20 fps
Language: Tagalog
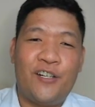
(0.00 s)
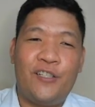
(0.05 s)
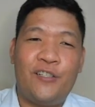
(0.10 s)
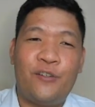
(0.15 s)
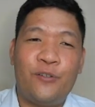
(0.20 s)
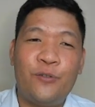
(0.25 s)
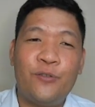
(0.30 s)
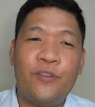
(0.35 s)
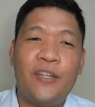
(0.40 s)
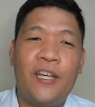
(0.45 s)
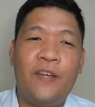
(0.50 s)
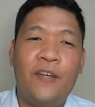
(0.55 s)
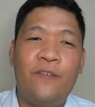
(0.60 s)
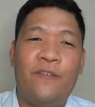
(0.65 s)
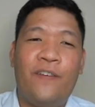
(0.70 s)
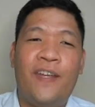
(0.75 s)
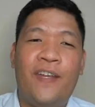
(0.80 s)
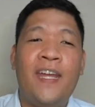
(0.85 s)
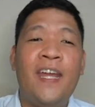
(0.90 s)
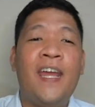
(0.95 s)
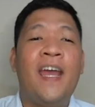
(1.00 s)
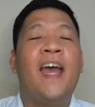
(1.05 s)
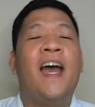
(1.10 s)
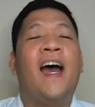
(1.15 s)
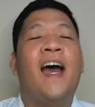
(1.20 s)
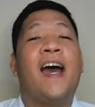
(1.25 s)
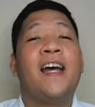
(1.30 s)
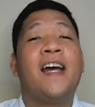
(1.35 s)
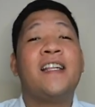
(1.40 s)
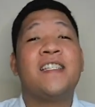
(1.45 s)
Drew TV
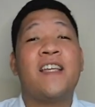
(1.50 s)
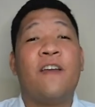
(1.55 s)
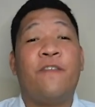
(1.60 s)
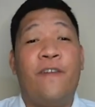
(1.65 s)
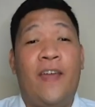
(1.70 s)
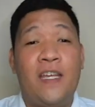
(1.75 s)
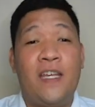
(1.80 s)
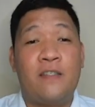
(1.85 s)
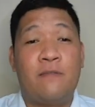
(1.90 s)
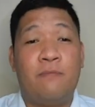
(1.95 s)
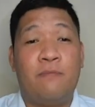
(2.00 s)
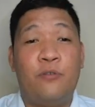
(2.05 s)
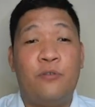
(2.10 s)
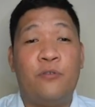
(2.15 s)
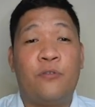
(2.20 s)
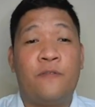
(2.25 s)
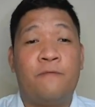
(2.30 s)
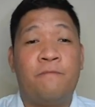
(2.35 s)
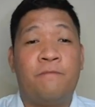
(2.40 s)
at sa Facebook.